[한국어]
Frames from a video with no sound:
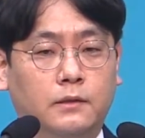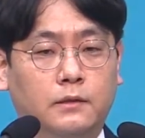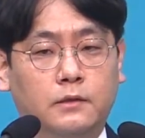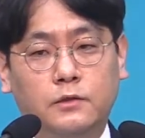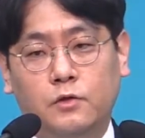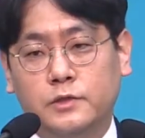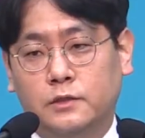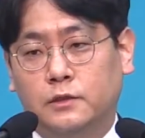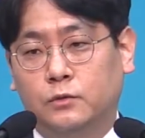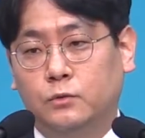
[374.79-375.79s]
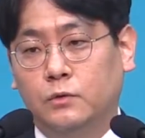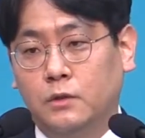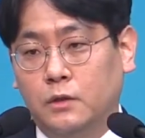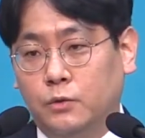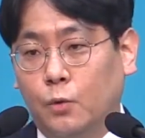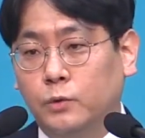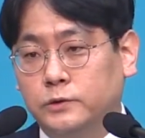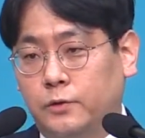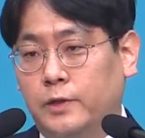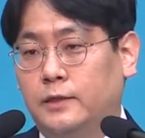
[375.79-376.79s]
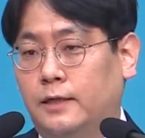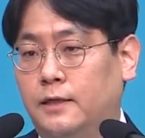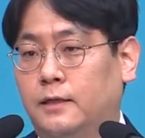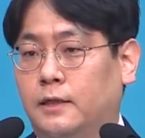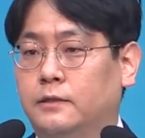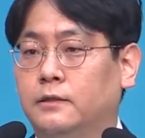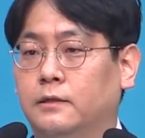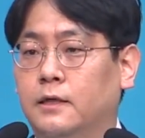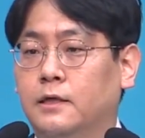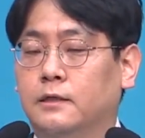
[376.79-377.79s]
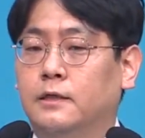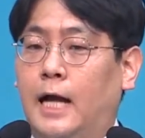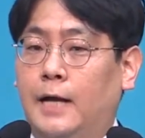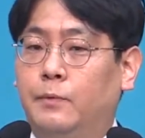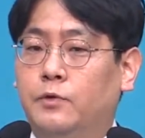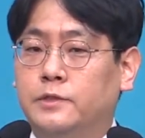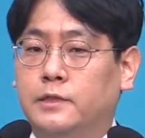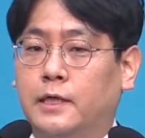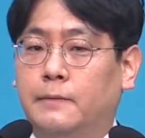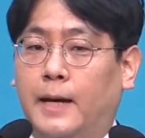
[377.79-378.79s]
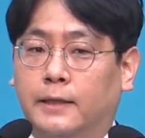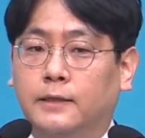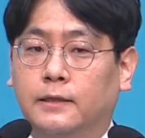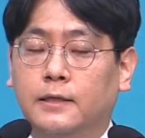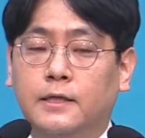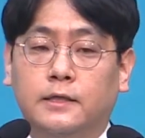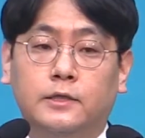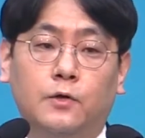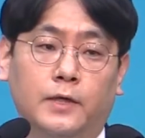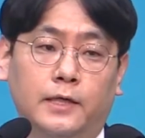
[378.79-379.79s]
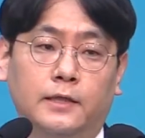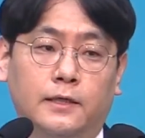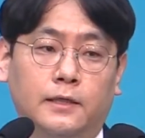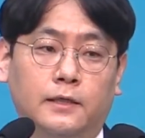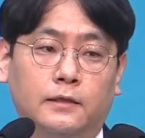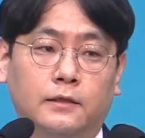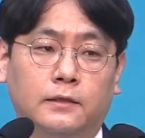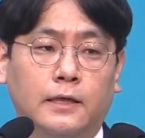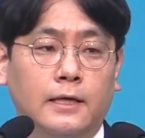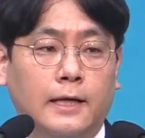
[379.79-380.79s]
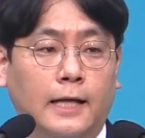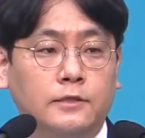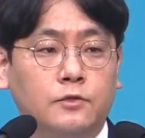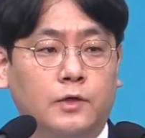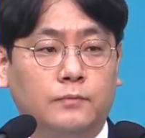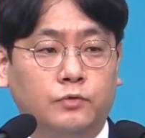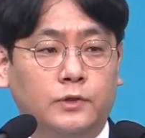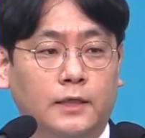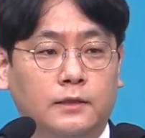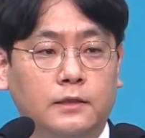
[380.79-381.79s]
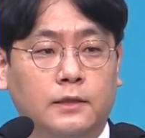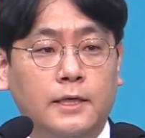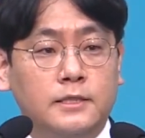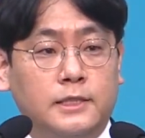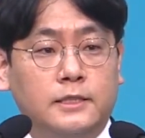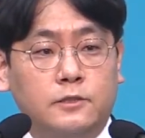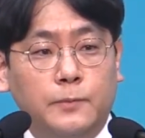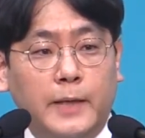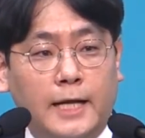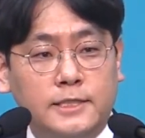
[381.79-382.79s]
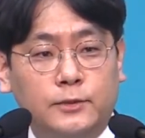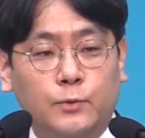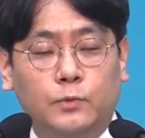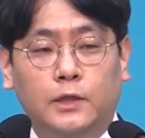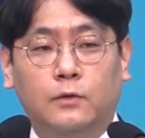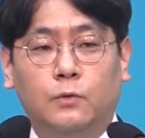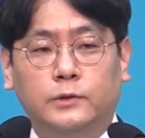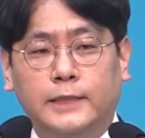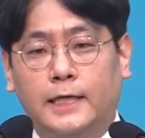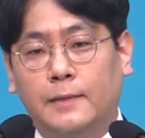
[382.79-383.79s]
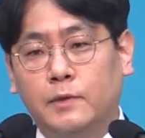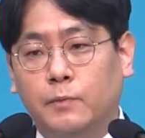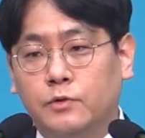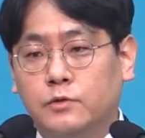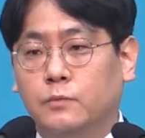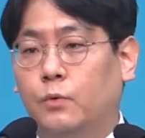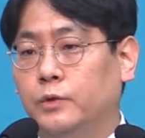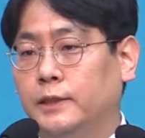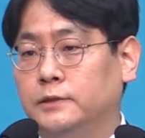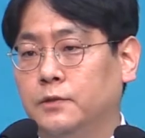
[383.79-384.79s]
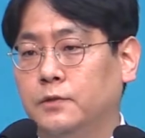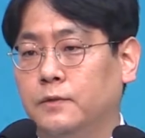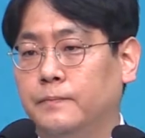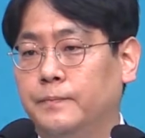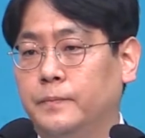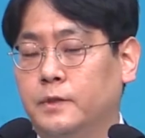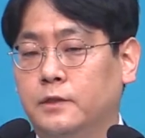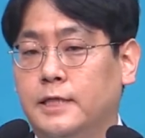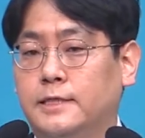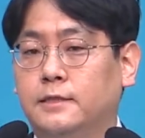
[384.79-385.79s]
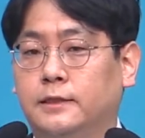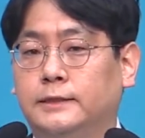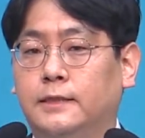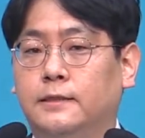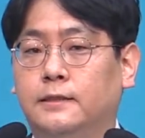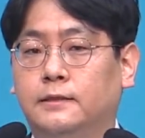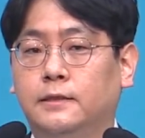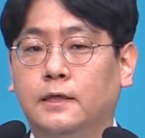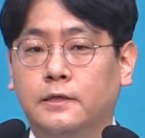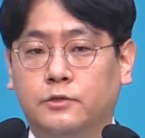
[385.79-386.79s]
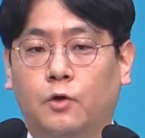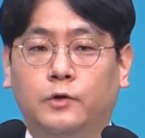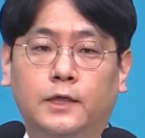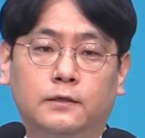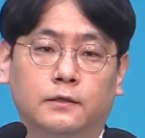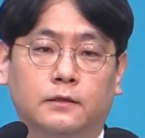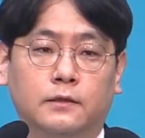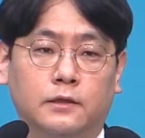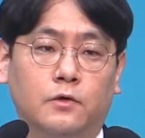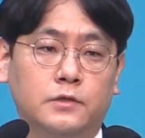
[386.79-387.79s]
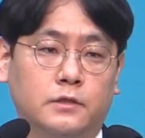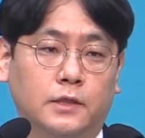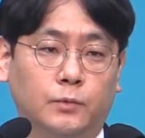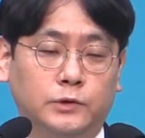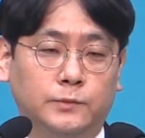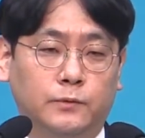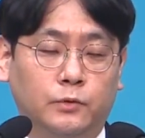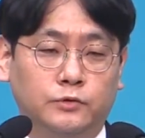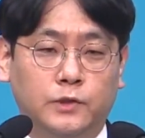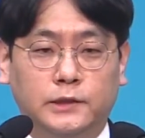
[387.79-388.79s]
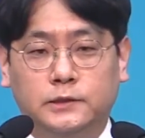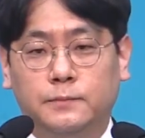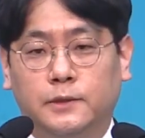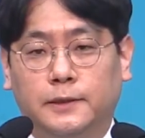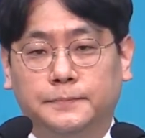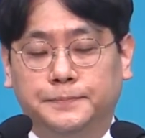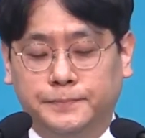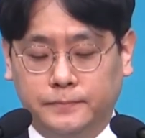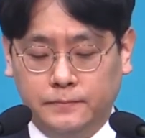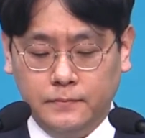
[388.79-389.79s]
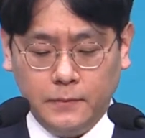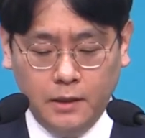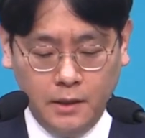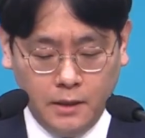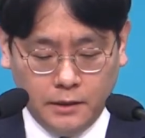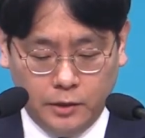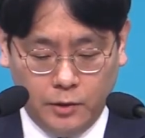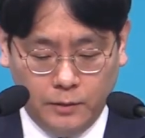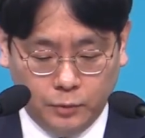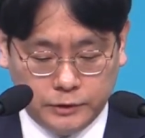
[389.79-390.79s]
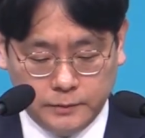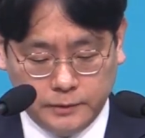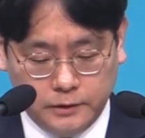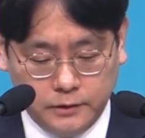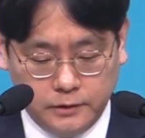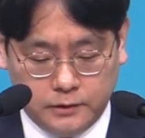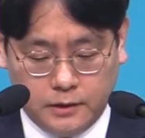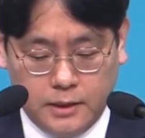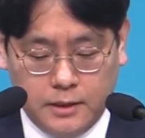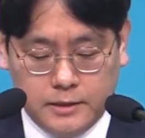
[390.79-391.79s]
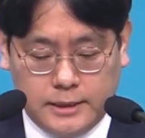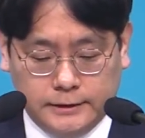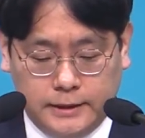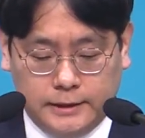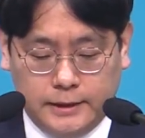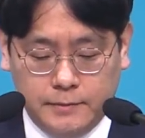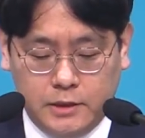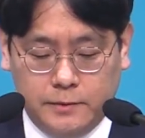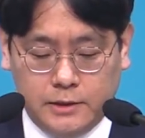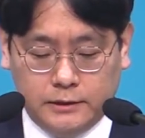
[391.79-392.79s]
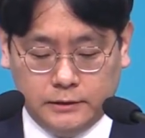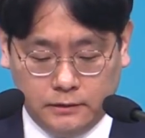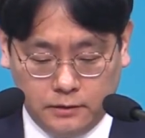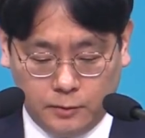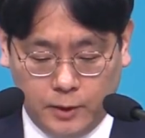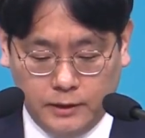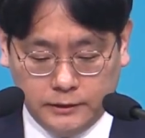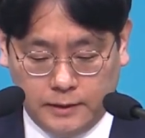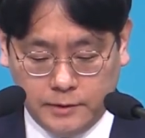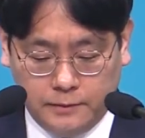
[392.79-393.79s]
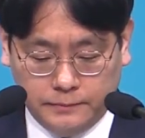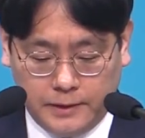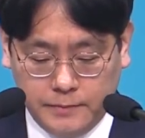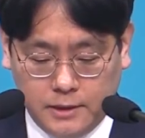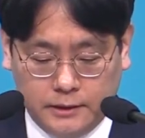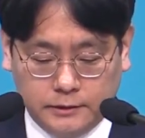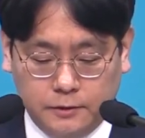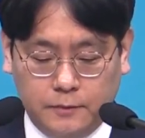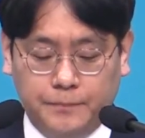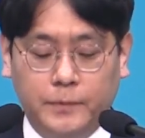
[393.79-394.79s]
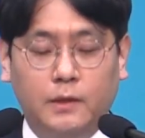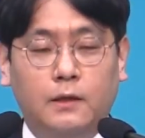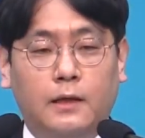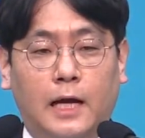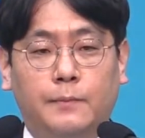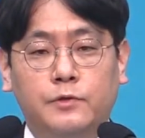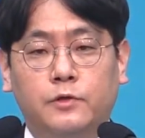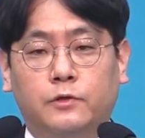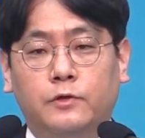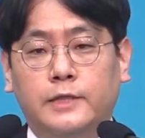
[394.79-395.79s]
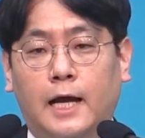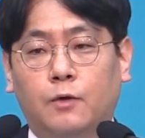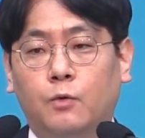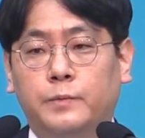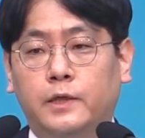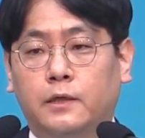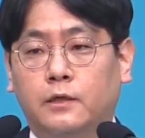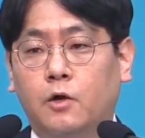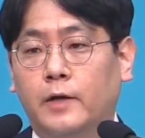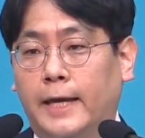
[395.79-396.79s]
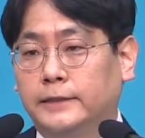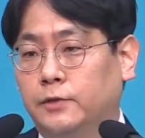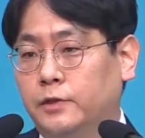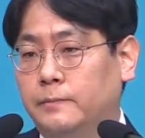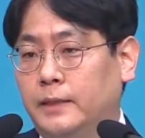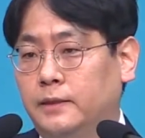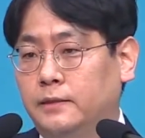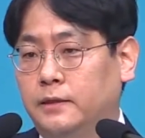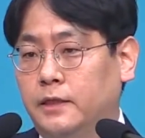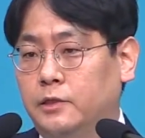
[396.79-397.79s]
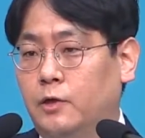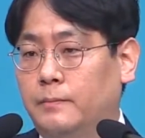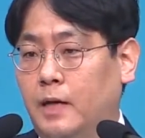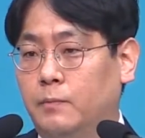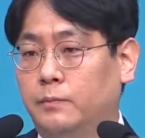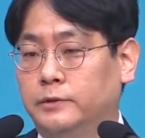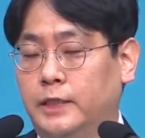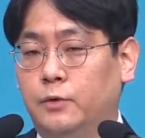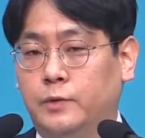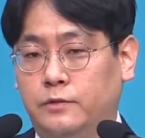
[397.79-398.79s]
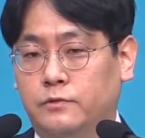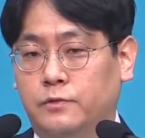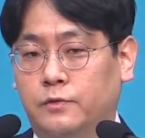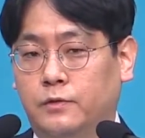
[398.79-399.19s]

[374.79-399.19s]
그 형제들을 용서해 달라라는 그 아버지의 말을 기억해 달라라는 간절한 부탁을 직접 가지도 못하고 사람을 먼저 보내서 그 자신들의 생각을 전하는 이 형제들의 모습을 볼 수가 있습니다. 이러한 모습은 창세기 32장과 33장에서 아버지였던 야곱이 형 에서를 만날 때 이러한 방법을 사용했죠.